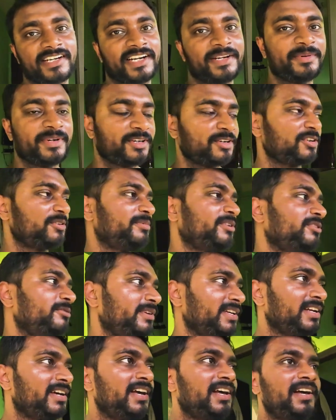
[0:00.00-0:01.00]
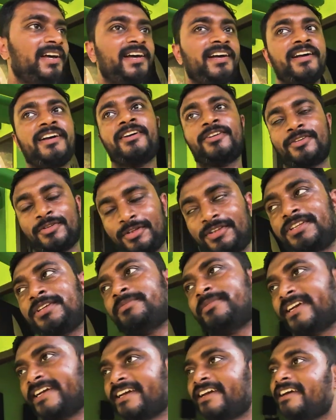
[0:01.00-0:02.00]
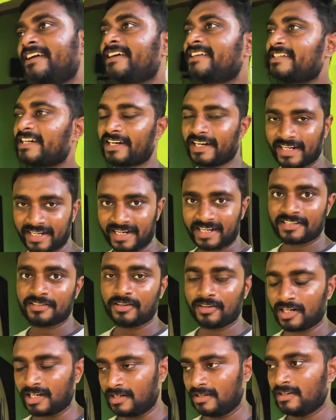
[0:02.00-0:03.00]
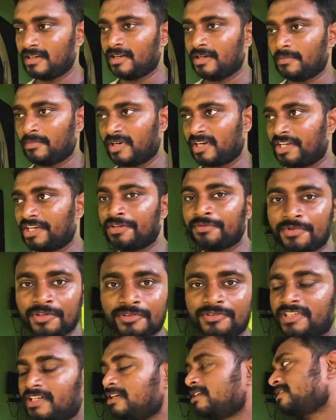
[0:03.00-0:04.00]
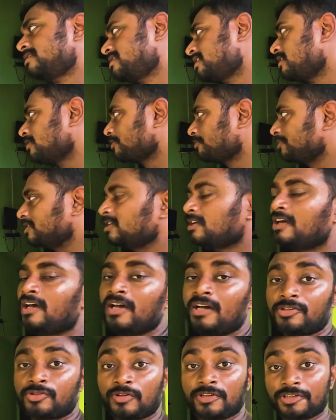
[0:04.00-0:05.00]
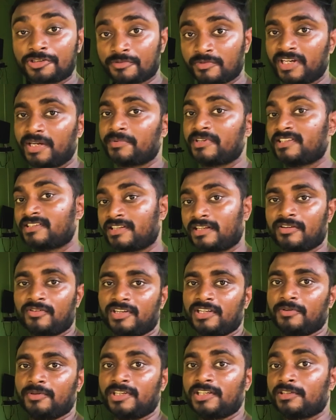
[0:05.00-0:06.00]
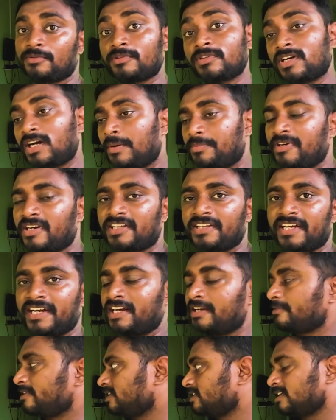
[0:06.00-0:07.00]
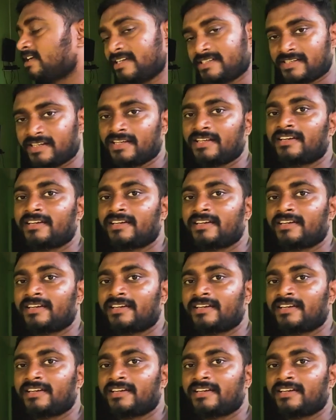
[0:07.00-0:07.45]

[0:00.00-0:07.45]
যেখানে বেরোনোর বেরোবেন সত্যি মানে যেটা লেখা ছিল না মানে রিভিউতে সেরকমই সন্ধ্যের সময় আপনাদের সাথে কথা বলিয়ে দেবো আপনারা দেখে নেবেন ঠিক আছে